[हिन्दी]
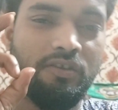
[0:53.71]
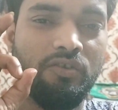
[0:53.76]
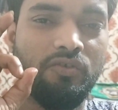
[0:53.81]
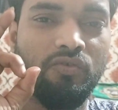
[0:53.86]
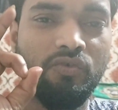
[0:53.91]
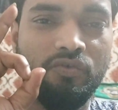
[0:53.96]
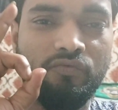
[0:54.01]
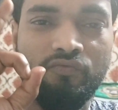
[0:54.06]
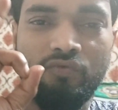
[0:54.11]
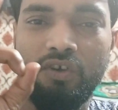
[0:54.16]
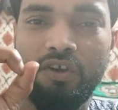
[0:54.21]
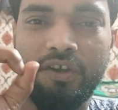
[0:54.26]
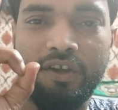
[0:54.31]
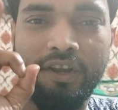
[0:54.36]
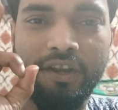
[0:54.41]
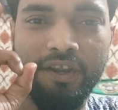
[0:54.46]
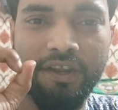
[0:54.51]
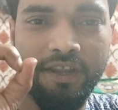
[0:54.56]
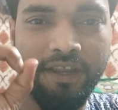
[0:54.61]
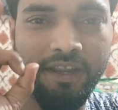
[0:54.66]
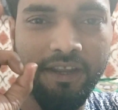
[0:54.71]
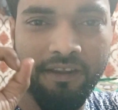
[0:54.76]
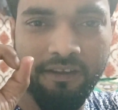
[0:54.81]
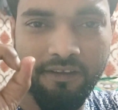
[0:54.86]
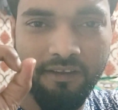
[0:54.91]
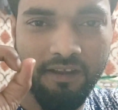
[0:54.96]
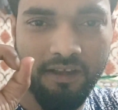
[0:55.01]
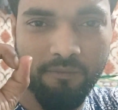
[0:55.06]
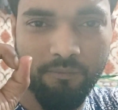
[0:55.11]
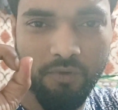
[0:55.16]
यूज़फुल ट्रिक है
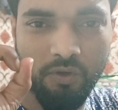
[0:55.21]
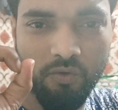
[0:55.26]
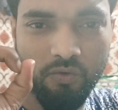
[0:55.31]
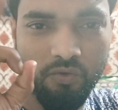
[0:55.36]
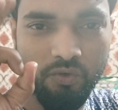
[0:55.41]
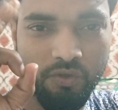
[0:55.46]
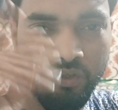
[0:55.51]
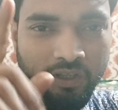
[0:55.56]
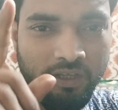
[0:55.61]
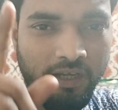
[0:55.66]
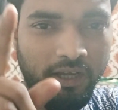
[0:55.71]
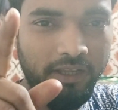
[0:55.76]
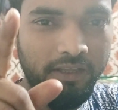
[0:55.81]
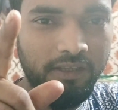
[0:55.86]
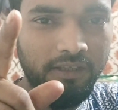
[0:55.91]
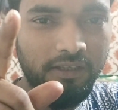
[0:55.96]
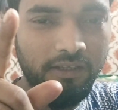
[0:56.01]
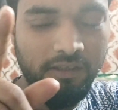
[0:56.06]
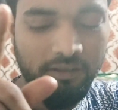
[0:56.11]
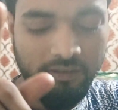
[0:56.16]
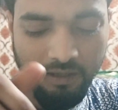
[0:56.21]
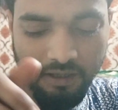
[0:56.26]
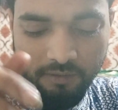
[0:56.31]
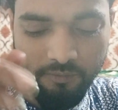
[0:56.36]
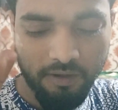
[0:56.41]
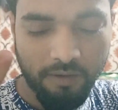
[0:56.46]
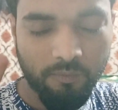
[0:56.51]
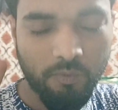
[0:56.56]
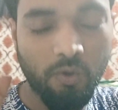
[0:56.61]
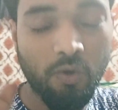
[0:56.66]
आप लोग को दिखाई दी
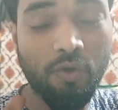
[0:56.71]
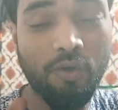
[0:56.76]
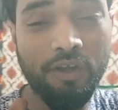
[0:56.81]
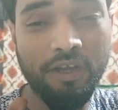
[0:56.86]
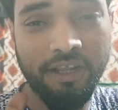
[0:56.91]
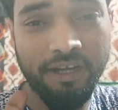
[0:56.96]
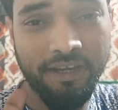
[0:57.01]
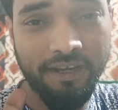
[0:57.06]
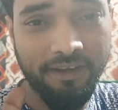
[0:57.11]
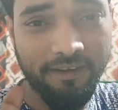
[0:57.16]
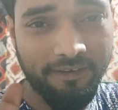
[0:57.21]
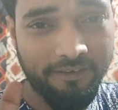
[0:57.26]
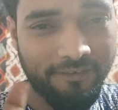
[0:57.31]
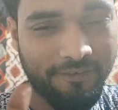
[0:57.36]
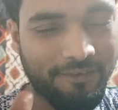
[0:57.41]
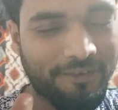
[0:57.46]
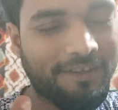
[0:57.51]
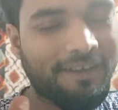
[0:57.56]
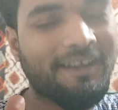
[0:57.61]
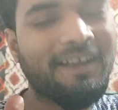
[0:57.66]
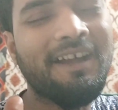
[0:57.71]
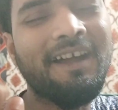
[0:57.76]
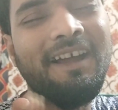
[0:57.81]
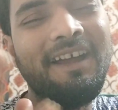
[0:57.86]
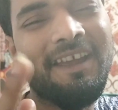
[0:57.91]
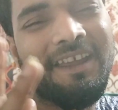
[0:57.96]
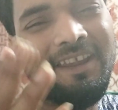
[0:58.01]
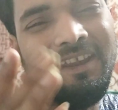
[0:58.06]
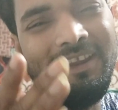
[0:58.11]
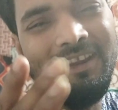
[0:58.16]
अब आप लोग करें और
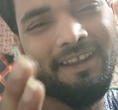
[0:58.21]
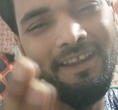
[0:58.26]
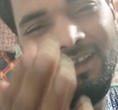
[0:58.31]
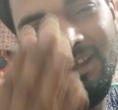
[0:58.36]
खाएं